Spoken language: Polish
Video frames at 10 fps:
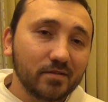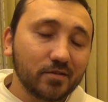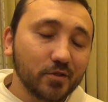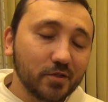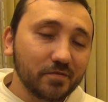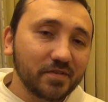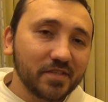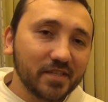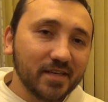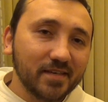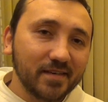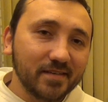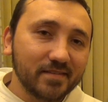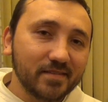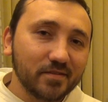Czy rzeczywiście tak
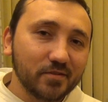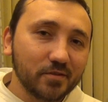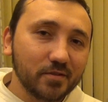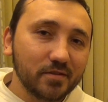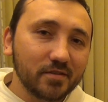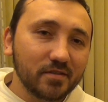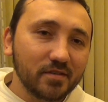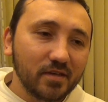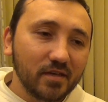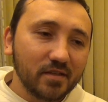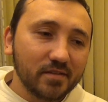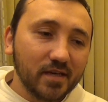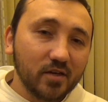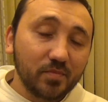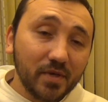jest? Czy
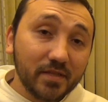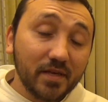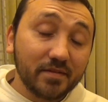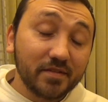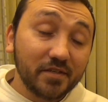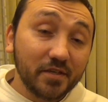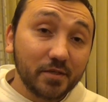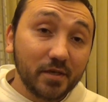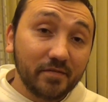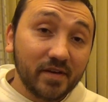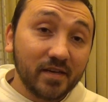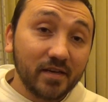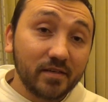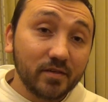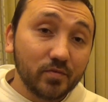ta kobieta z dzisiejszej
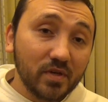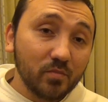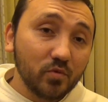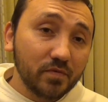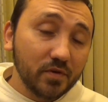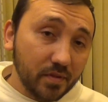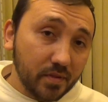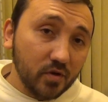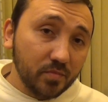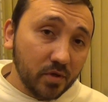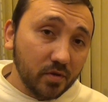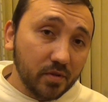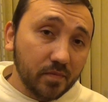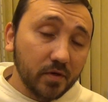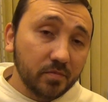Ewangelii, która mówi o sobie i o
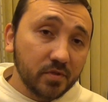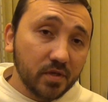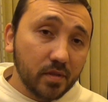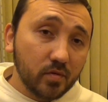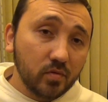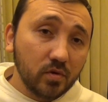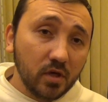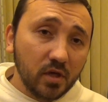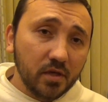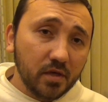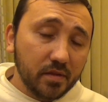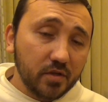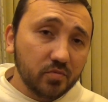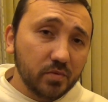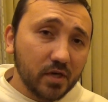swoim dziecku,
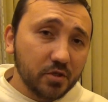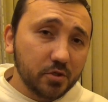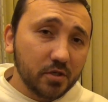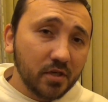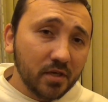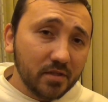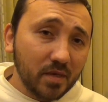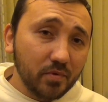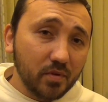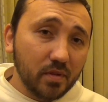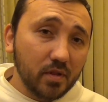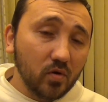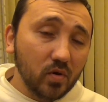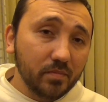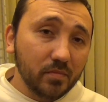jesteśmy jak szczenięta pod
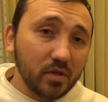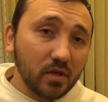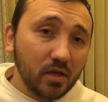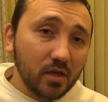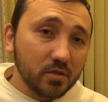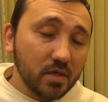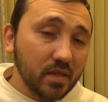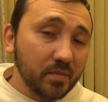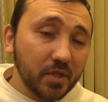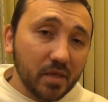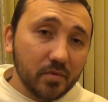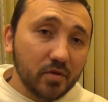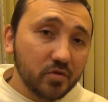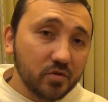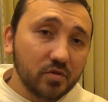stołem? Czasami nam
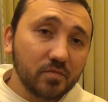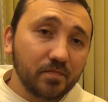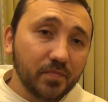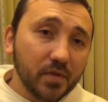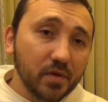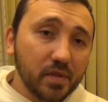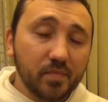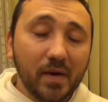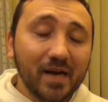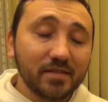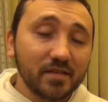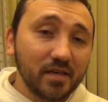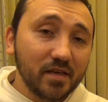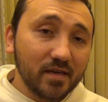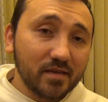coś
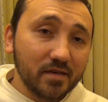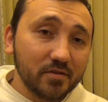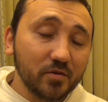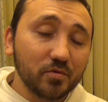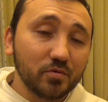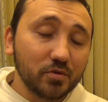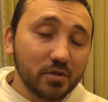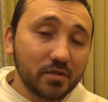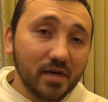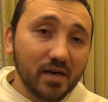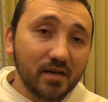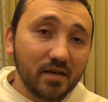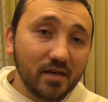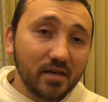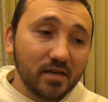spadnie jakaś okruszyna,
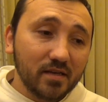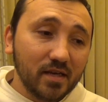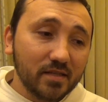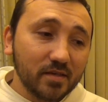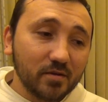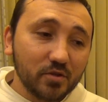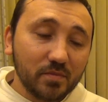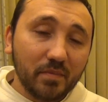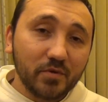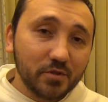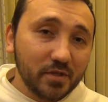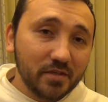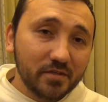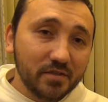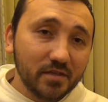dlatego że mamy
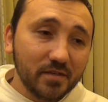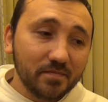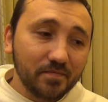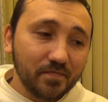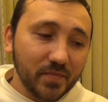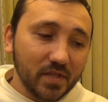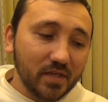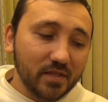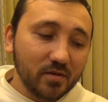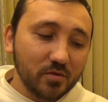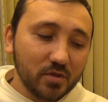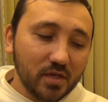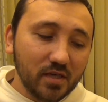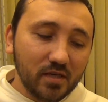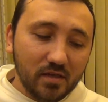szczęście, dlatego
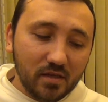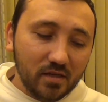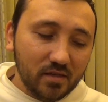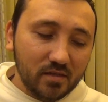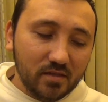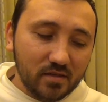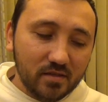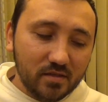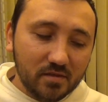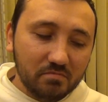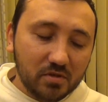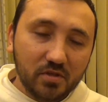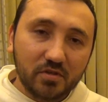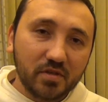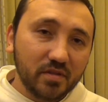że y,
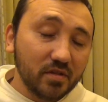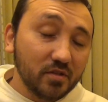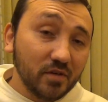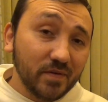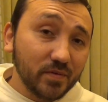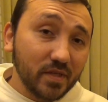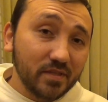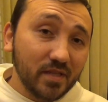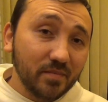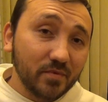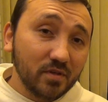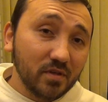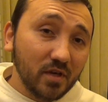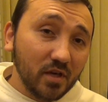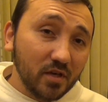ktoś się zlitował nad nami,
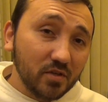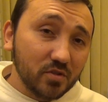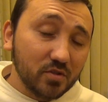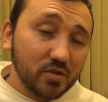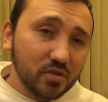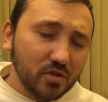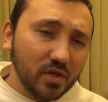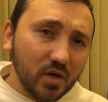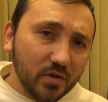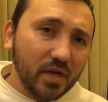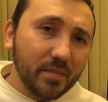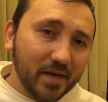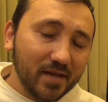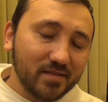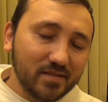czy to nie ona ma
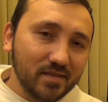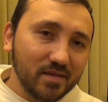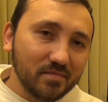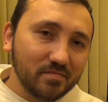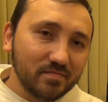rację?